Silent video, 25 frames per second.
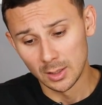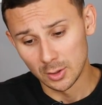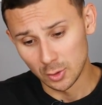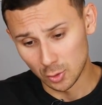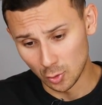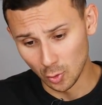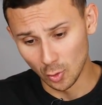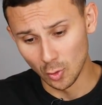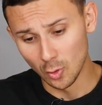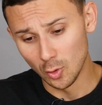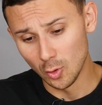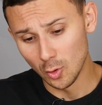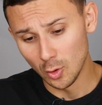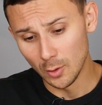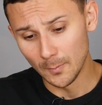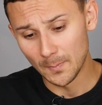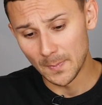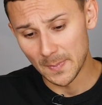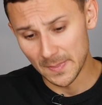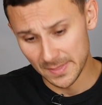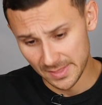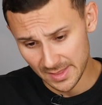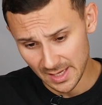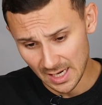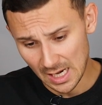то
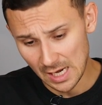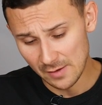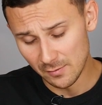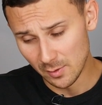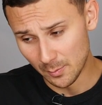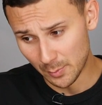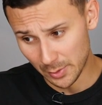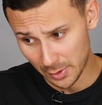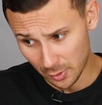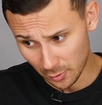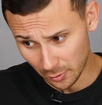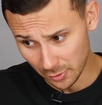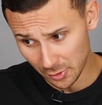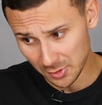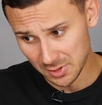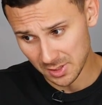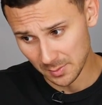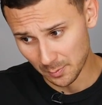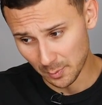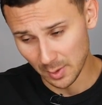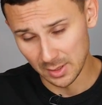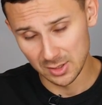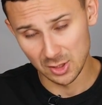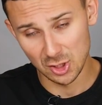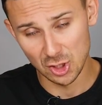да, его приходится
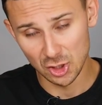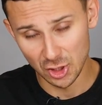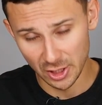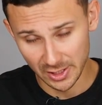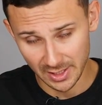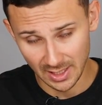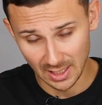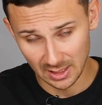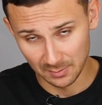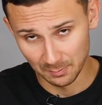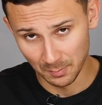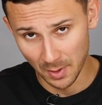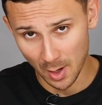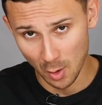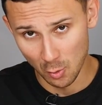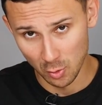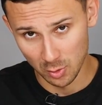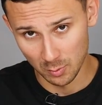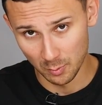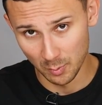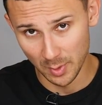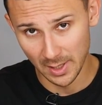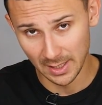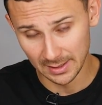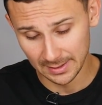подзаряжать от
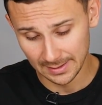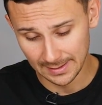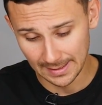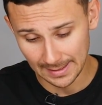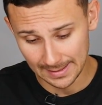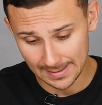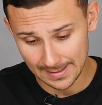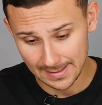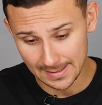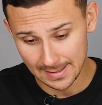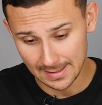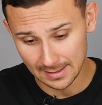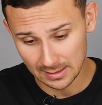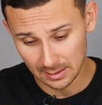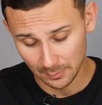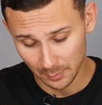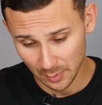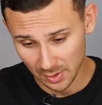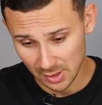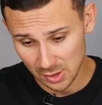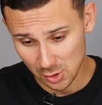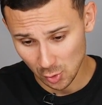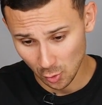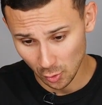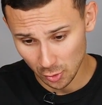пауэрбэнка, и это
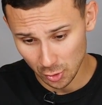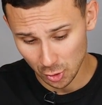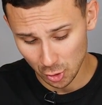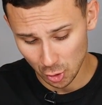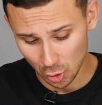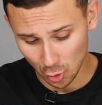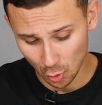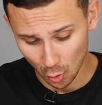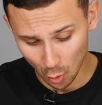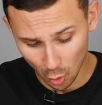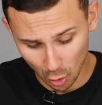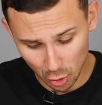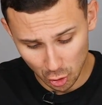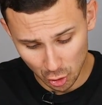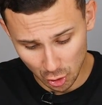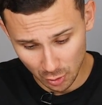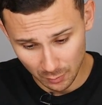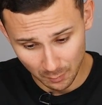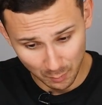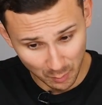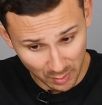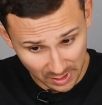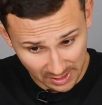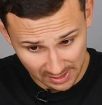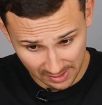происходит не
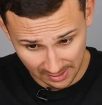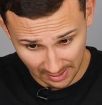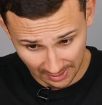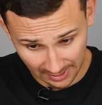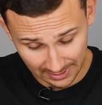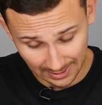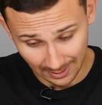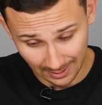очень быстро. К